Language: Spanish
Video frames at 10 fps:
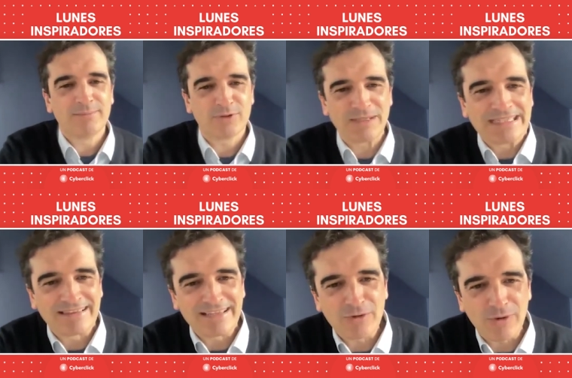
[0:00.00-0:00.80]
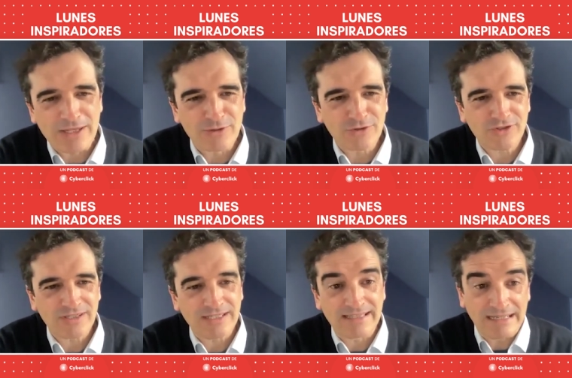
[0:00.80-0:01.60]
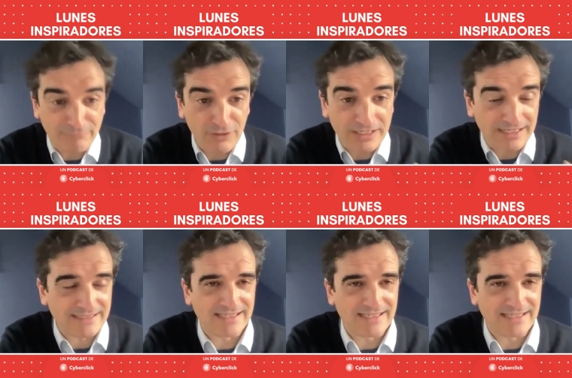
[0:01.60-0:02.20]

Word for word: pues 25 años en Telefónica,